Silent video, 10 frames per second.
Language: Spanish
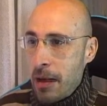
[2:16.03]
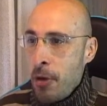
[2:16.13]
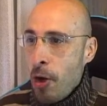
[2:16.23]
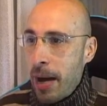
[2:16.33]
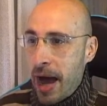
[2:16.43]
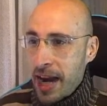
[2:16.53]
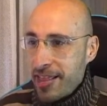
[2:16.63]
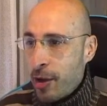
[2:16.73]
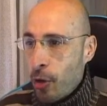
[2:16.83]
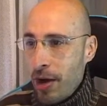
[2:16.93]
El bioma
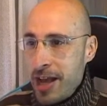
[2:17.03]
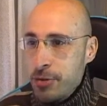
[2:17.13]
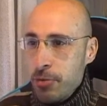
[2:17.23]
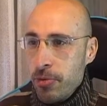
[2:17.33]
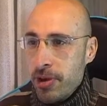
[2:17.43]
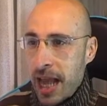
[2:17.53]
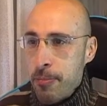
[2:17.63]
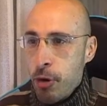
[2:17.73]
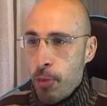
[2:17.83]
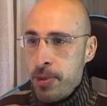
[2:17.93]
ártico es un
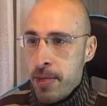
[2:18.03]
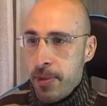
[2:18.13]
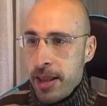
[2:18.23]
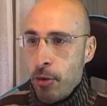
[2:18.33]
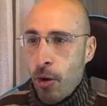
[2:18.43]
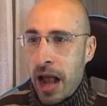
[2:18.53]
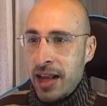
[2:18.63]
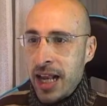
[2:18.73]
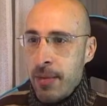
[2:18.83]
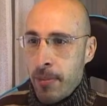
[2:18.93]
cambio bienvenido
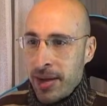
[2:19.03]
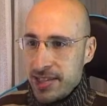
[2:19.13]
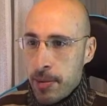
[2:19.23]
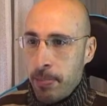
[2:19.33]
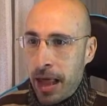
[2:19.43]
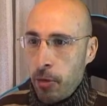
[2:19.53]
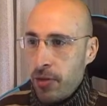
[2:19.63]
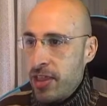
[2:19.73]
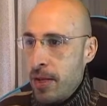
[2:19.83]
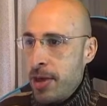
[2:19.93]
al clima más
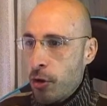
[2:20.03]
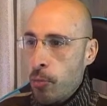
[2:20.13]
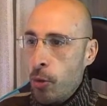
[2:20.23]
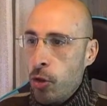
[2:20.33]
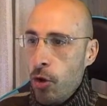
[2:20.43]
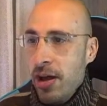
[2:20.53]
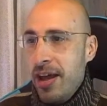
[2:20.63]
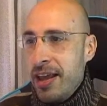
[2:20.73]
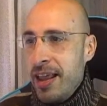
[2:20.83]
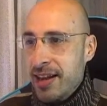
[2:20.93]
templado del viejo mundo
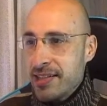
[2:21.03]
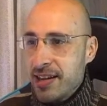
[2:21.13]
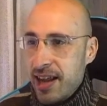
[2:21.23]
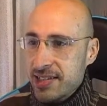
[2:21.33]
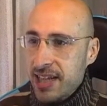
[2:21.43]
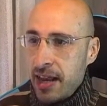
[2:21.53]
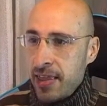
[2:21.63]
y las islas